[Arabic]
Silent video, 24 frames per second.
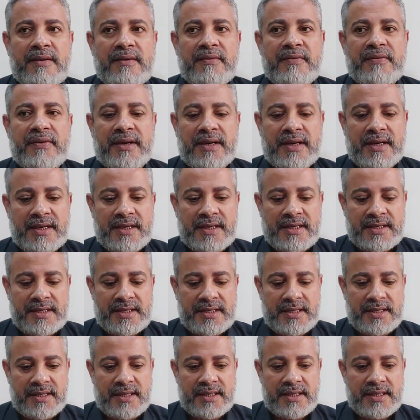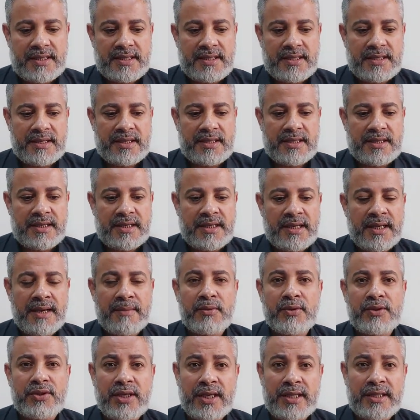فلا
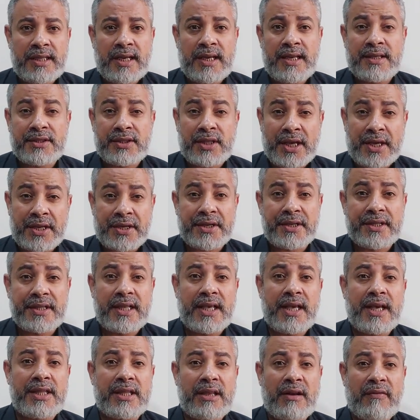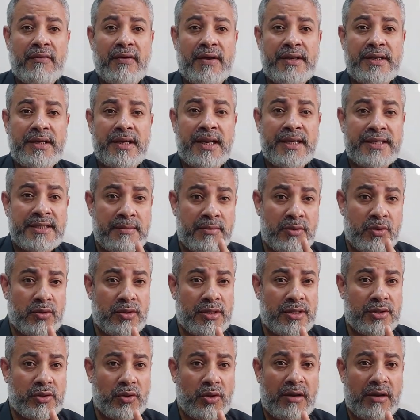بد أن اللي يتعرض لهذا الفن لازم يكون عنده